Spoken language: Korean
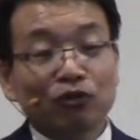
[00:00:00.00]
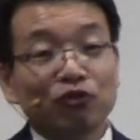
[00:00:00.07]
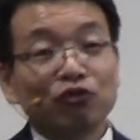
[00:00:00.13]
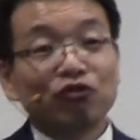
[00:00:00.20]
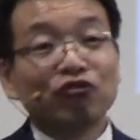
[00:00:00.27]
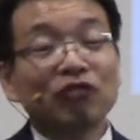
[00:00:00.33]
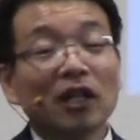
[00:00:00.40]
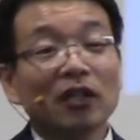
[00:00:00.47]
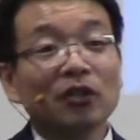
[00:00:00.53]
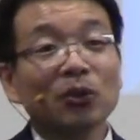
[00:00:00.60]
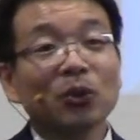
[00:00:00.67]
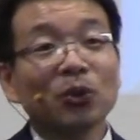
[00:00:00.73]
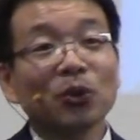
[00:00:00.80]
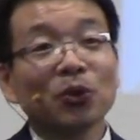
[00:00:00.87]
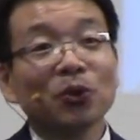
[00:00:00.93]

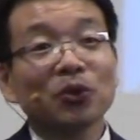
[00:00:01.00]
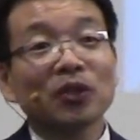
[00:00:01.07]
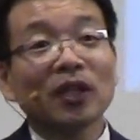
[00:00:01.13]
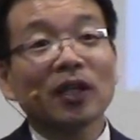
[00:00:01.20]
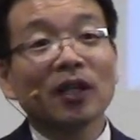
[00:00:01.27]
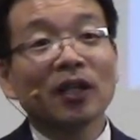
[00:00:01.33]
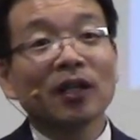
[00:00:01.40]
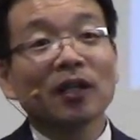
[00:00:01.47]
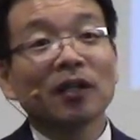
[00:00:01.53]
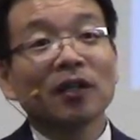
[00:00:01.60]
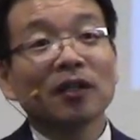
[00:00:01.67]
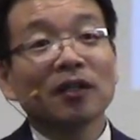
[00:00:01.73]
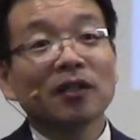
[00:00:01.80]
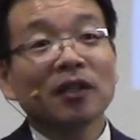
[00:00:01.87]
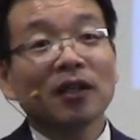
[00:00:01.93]
중학교
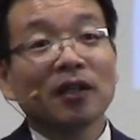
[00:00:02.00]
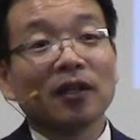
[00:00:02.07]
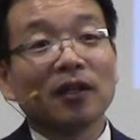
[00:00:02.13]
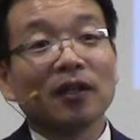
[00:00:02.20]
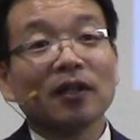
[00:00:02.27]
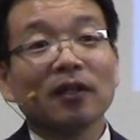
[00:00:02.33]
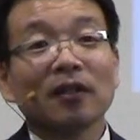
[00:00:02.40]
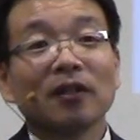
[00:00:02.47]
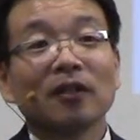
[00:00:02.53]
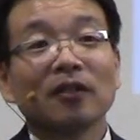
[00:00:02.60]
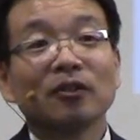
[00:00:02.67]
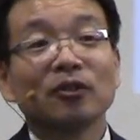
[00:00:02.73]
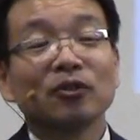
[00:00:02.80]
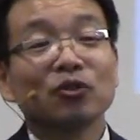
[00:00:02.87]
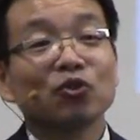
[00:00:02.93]

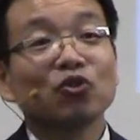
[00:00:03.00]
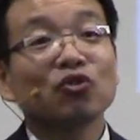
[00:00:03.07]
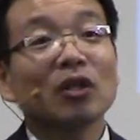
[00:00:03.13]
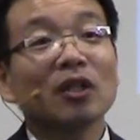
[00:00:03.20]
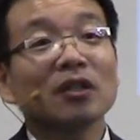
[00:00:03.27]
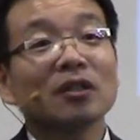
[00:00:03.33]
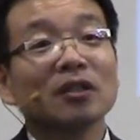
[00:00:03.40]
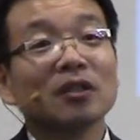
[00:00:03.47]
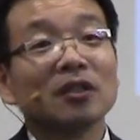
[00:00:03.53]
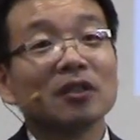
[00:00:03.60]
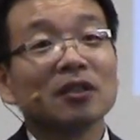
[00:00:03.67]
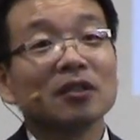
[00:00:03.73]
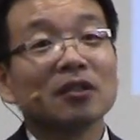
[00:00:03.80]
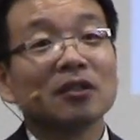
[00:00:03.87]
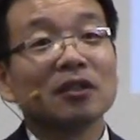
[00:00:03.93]
때에
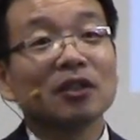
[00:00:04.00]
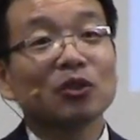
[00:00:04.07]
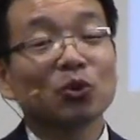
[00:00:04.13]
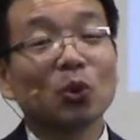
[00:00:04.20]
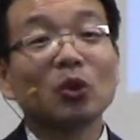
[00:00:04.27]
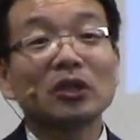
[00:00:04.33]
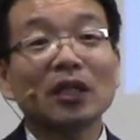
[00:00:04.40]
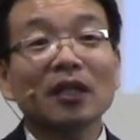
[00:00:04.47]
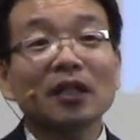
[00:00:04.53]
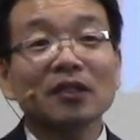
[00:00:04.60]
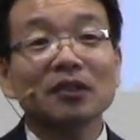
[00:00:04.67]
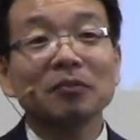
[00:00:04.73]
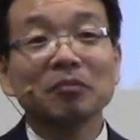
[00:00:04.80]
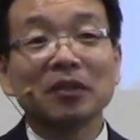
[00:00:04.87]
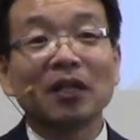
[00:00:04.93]
수학을 그래도 곧잘
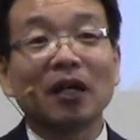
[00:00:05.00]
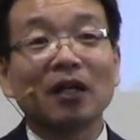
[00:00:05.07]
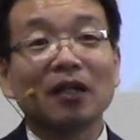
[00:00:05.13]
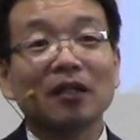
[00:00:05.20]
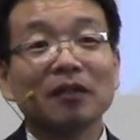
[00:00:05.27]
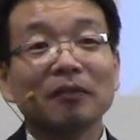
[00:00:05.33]
했습니다.